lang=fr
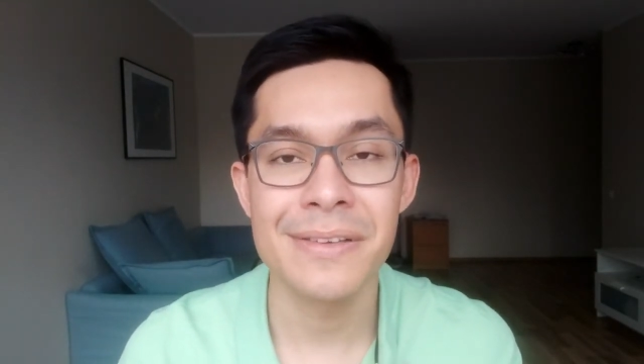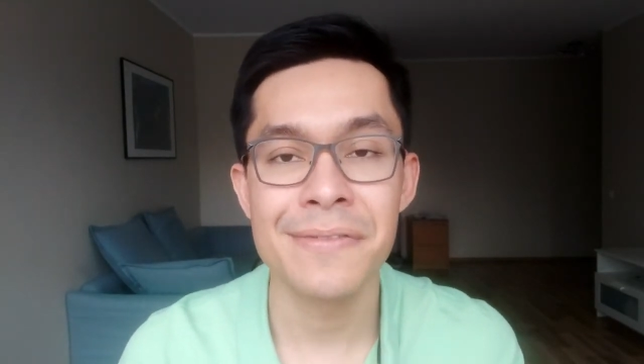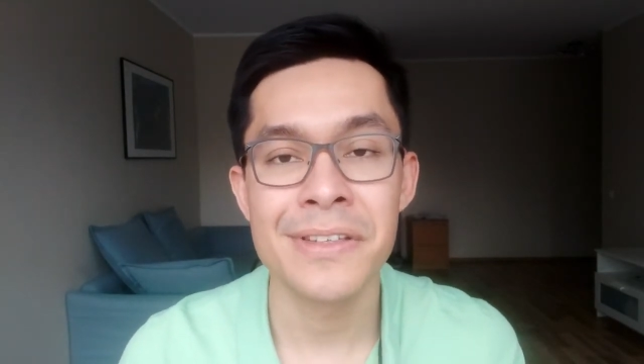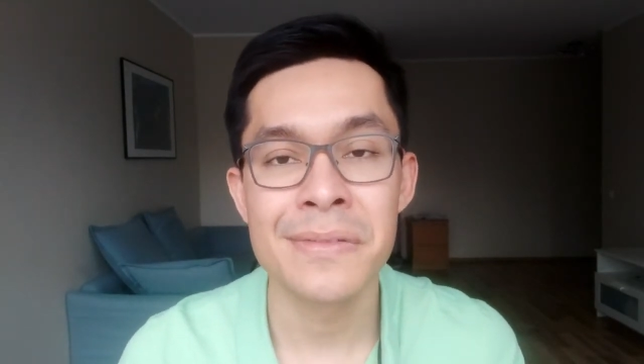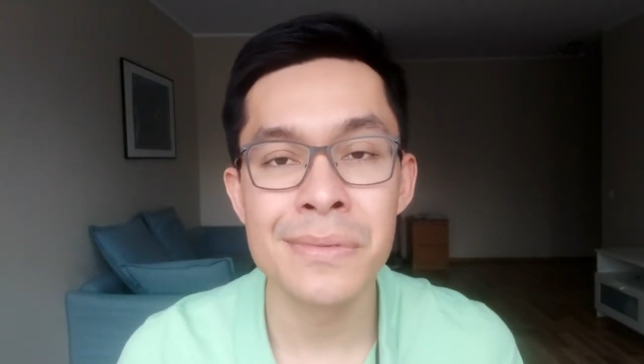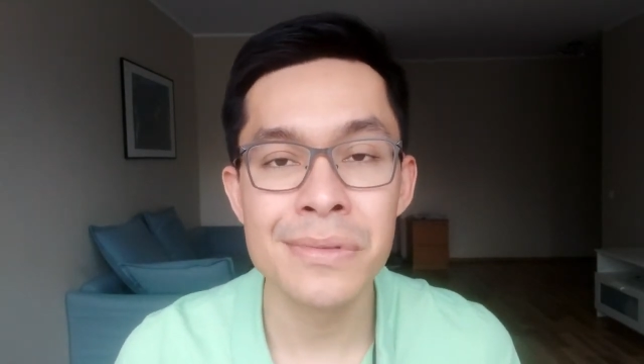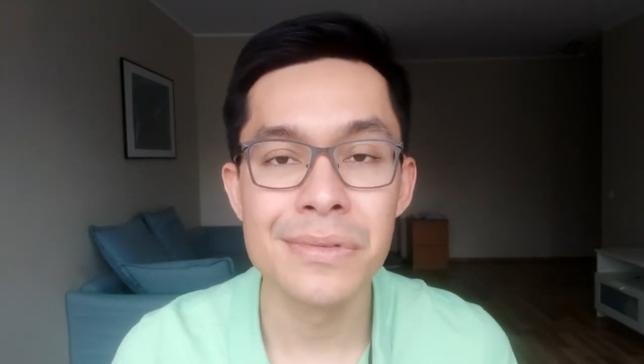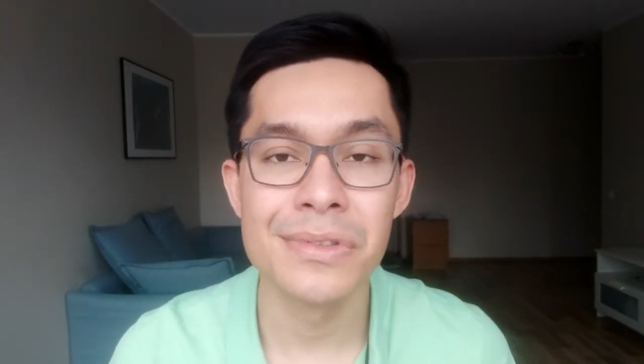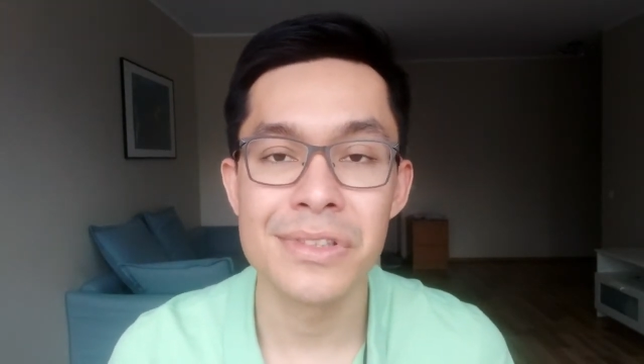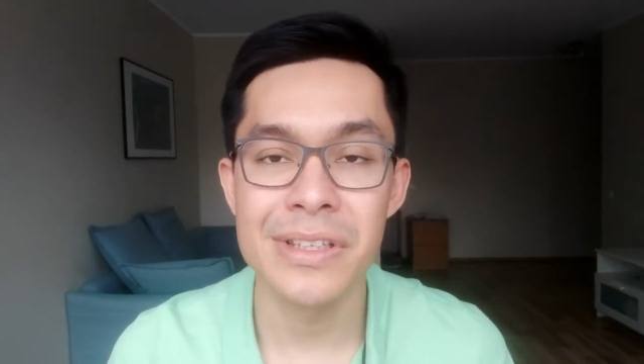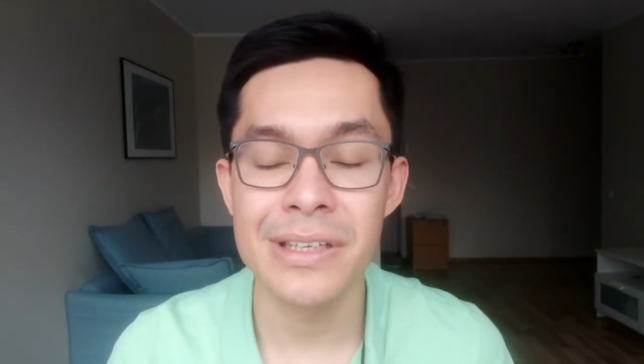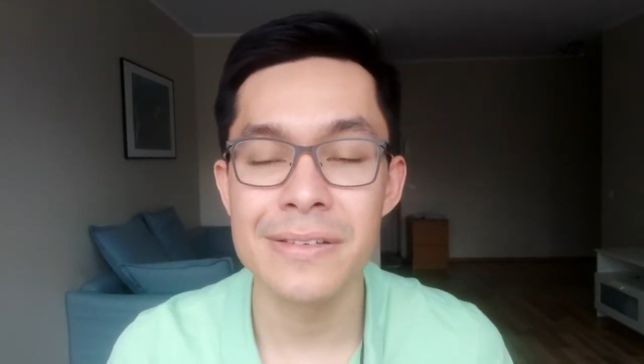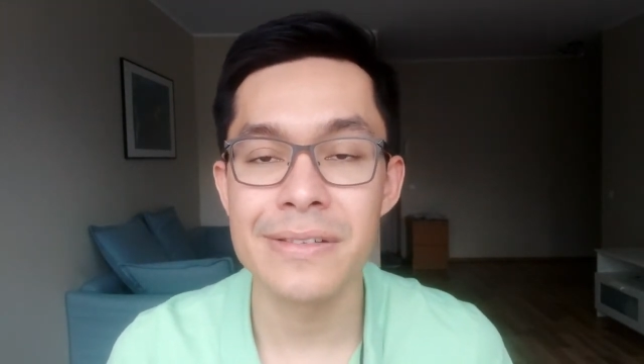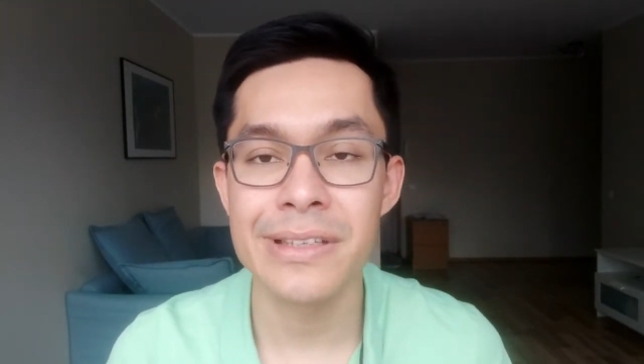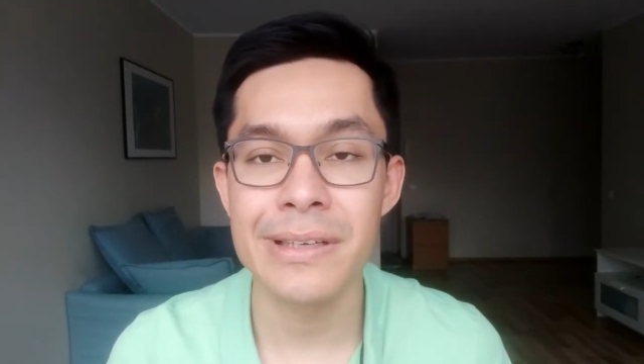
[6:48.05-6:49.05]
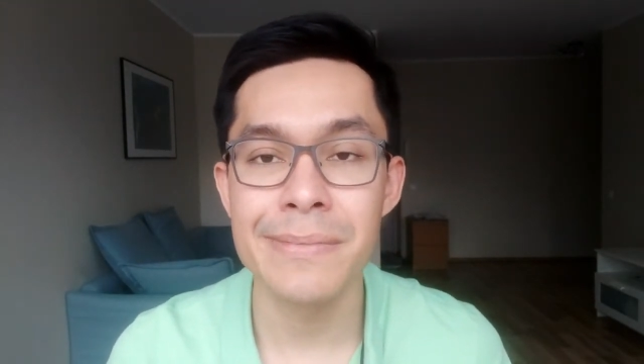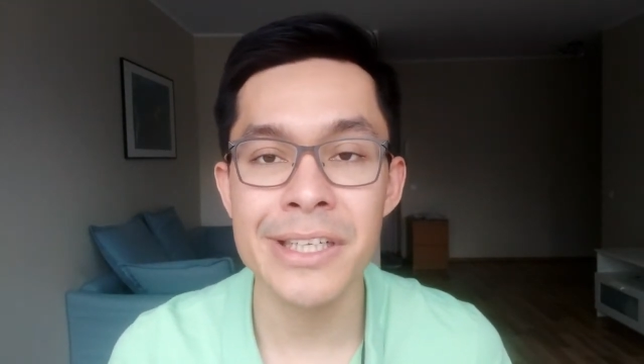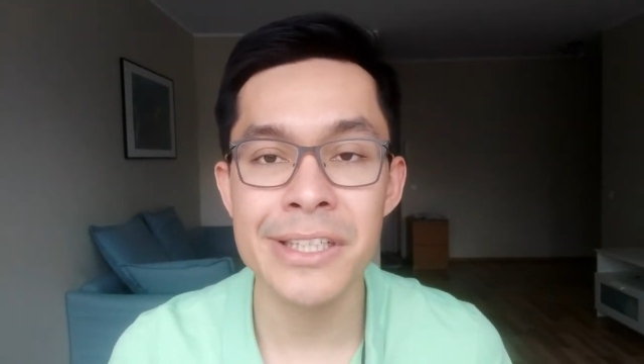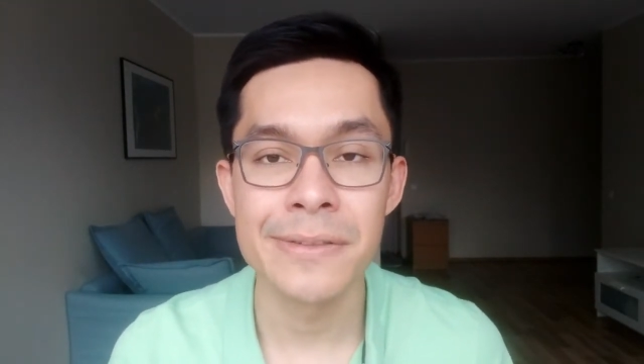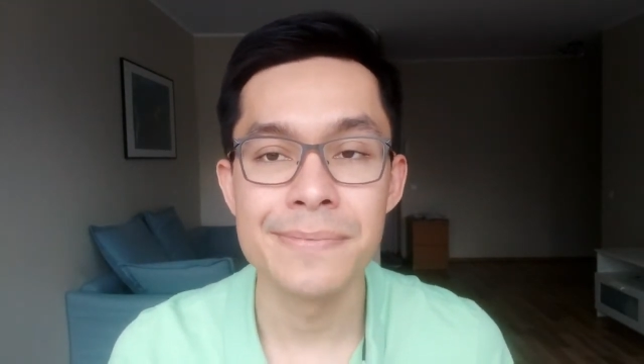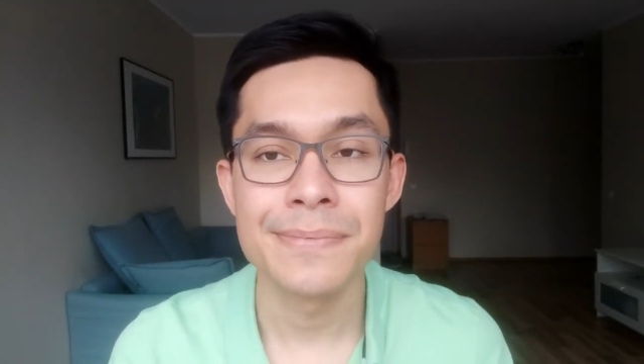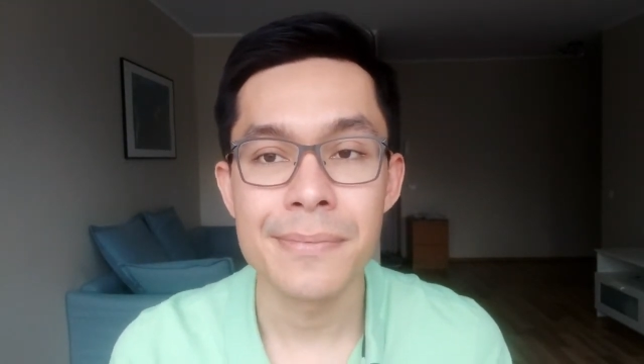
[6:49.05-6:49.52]
Facebook, donc je sais comment ça
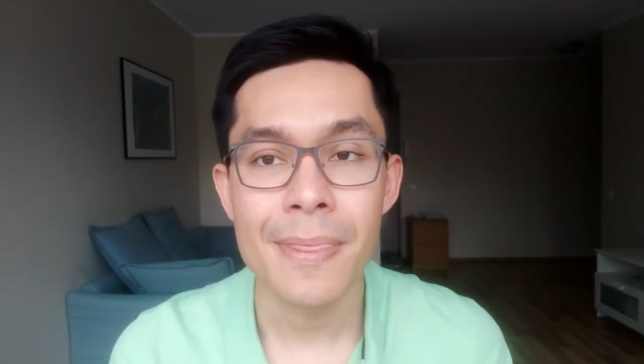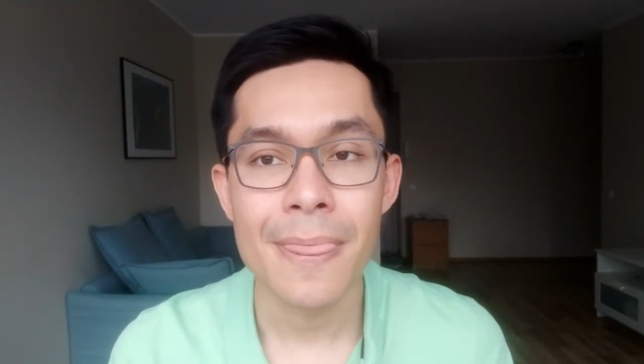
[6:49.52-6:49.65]
marche.